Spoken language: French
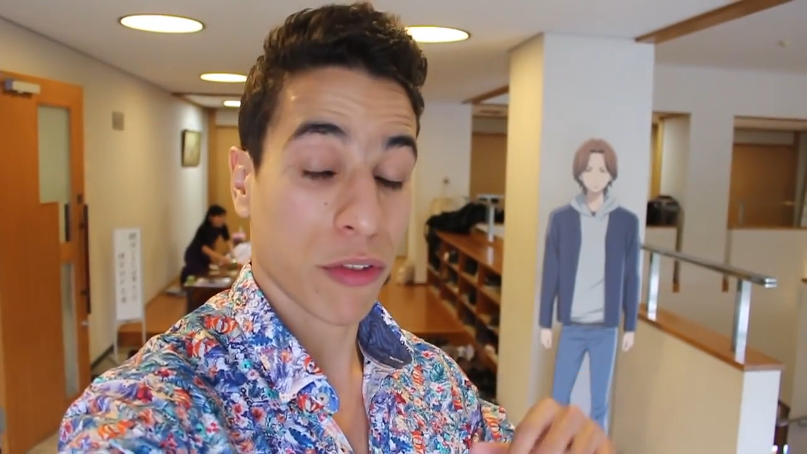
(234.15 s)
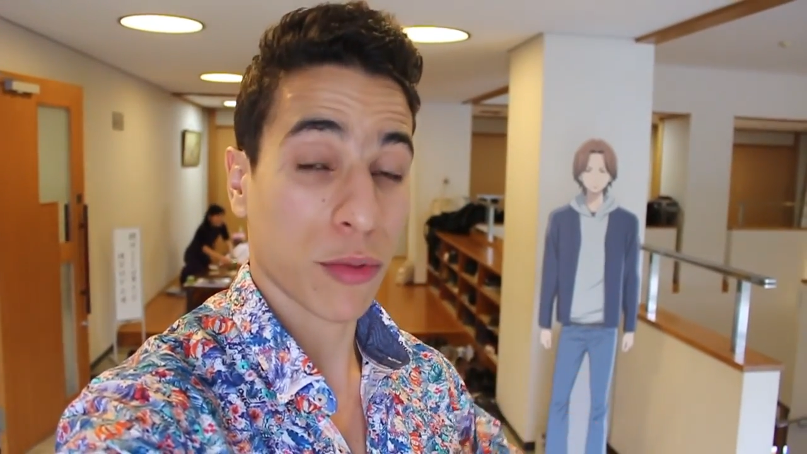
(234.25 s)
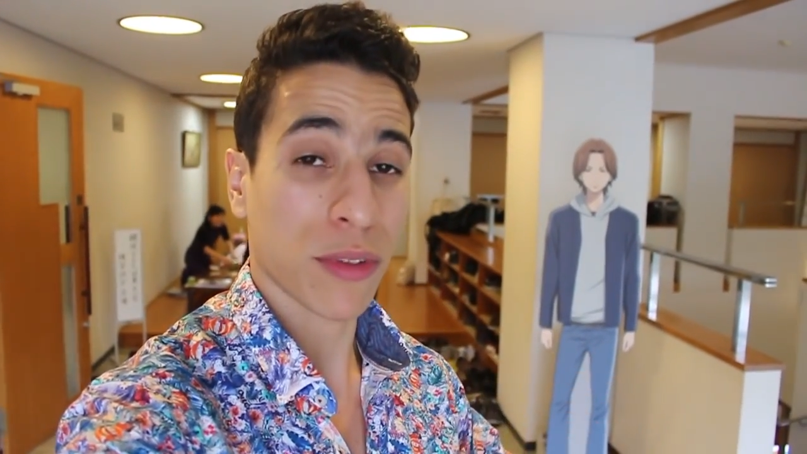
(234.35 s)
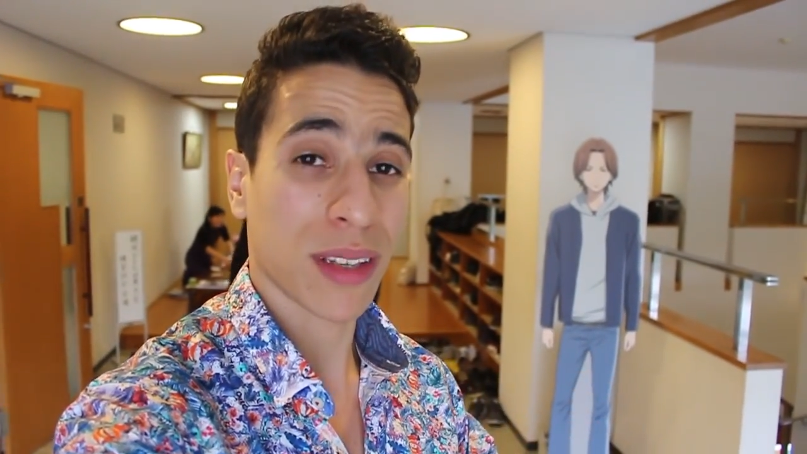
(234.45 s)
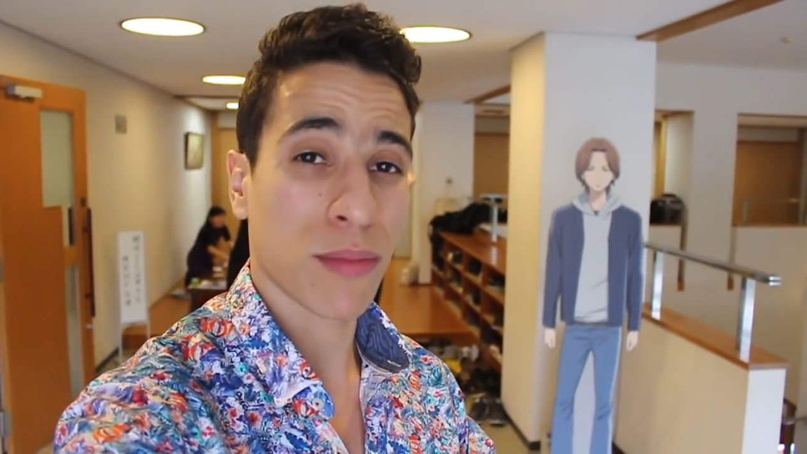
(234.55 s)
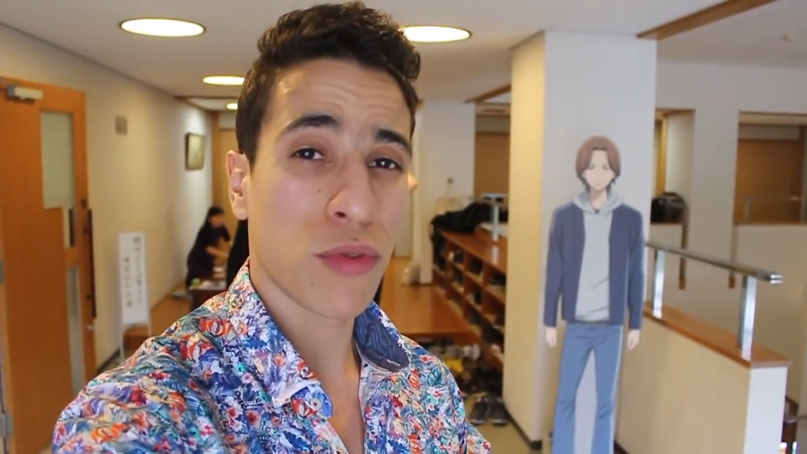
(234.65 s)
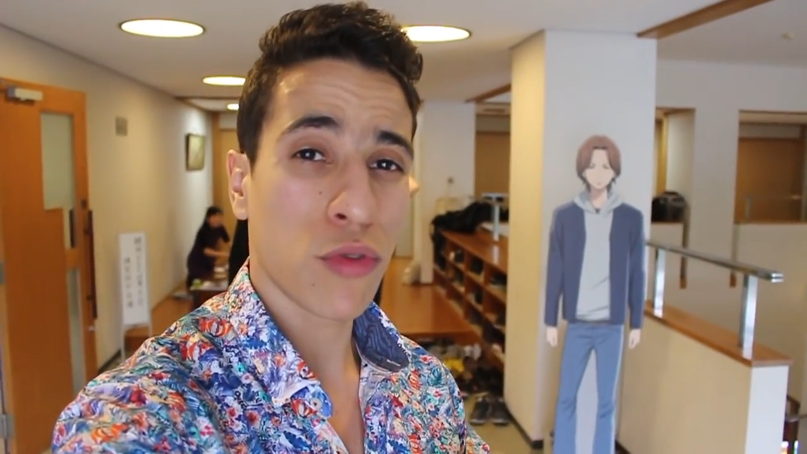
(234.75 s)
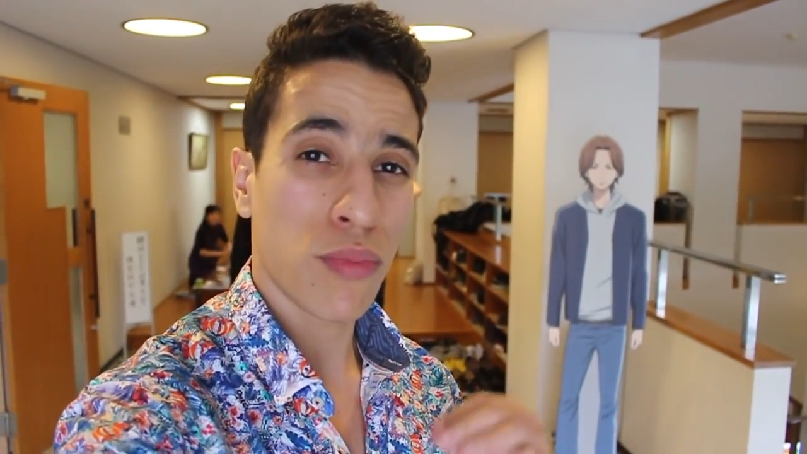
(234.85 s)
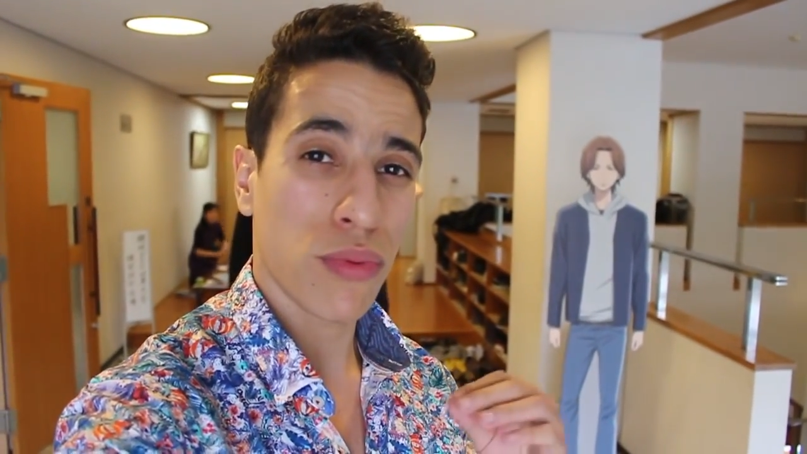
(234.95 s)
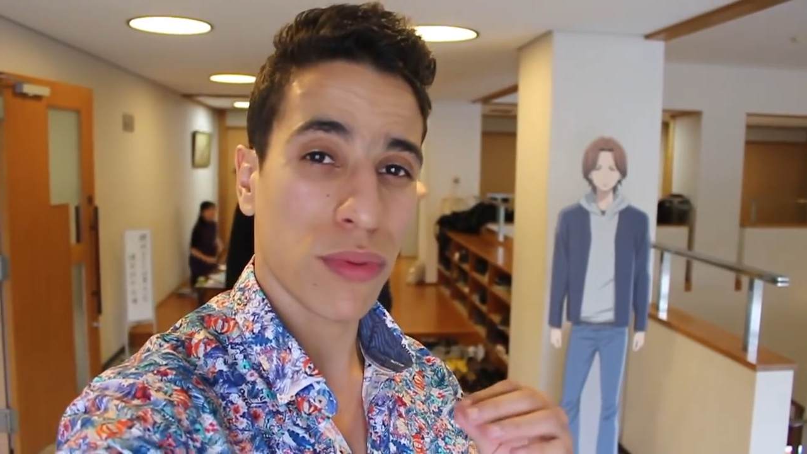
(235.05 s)
Franchement, c'est
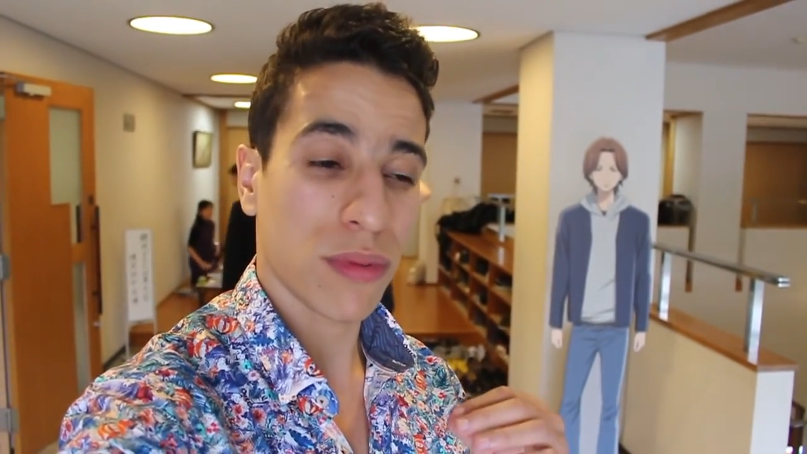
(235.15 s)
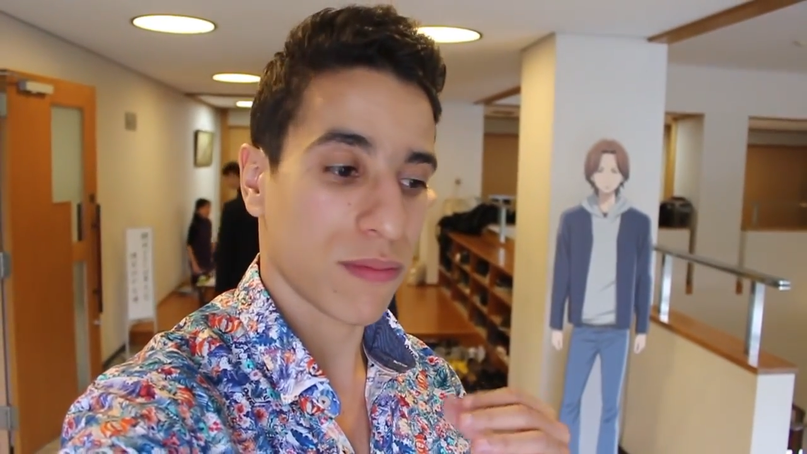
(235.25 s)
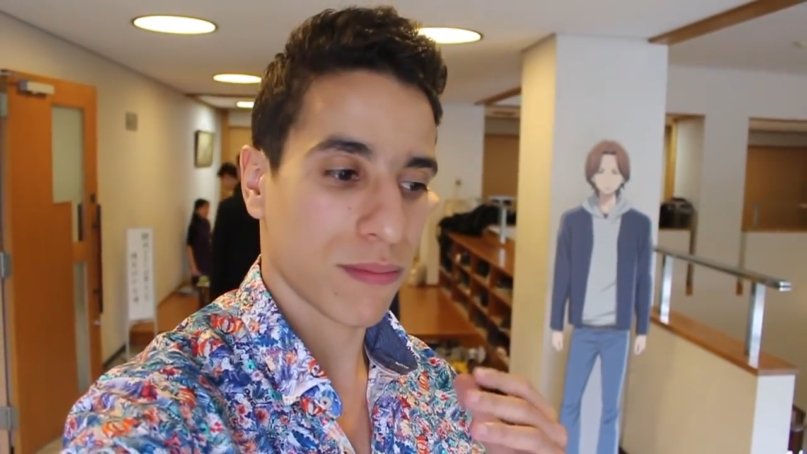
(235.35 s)
beaucoup plus